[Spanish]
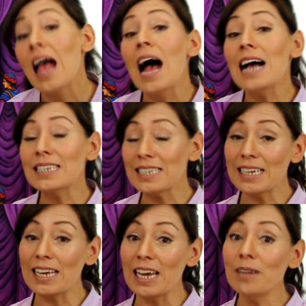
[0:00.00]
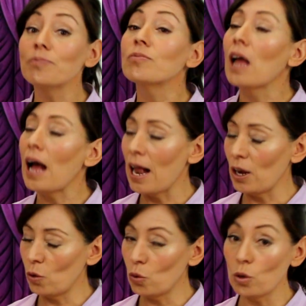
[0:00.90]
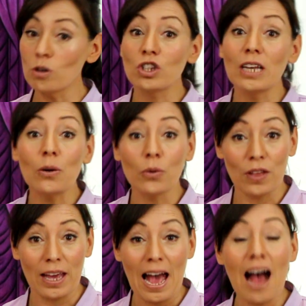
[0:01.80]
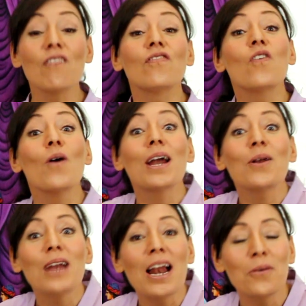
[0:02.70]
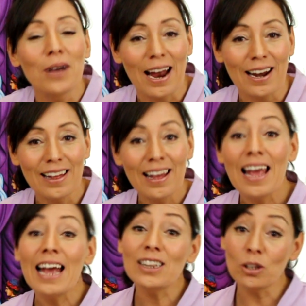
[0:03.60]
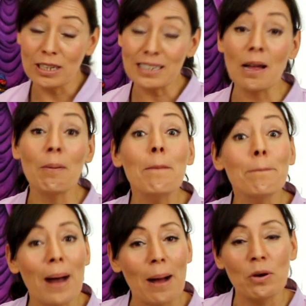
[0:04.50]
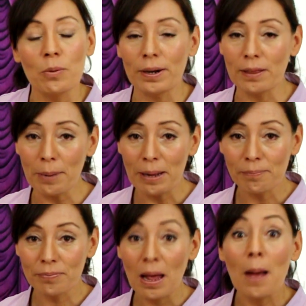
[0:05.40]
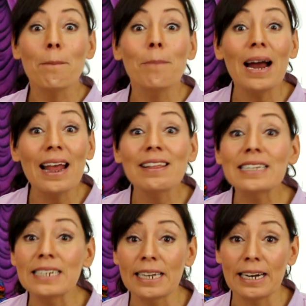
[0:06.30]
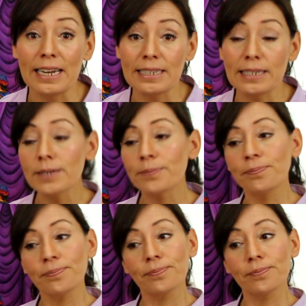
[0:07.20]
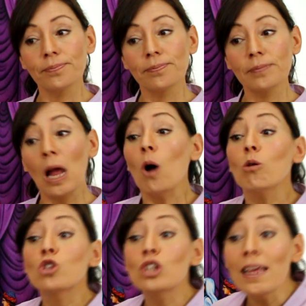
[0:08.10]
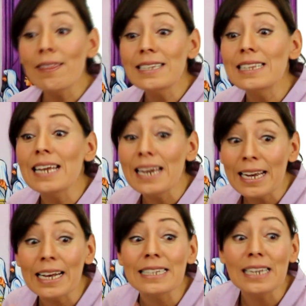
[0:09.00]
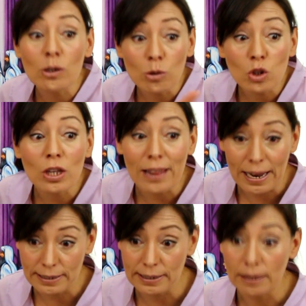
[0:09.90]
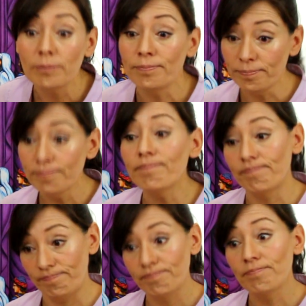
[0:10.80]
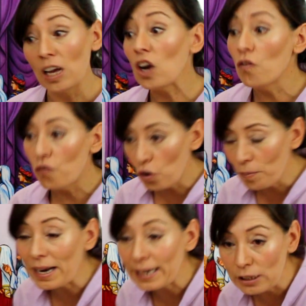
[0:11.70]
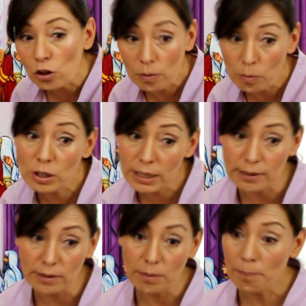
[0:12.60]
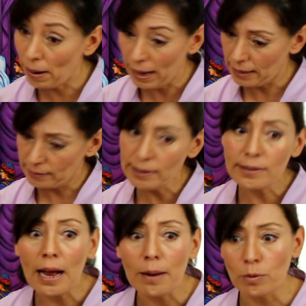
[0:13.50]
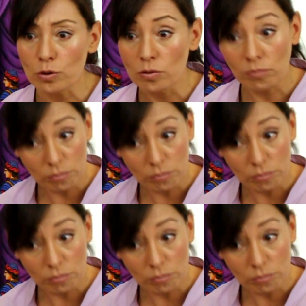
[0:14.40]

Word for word: Así que algunos de Judea fueron al lugar en donde estaban Pablo y Bernabé para decirles, ustedes tienen que circuncidarse conforme al rito de Moisés para ser salvos.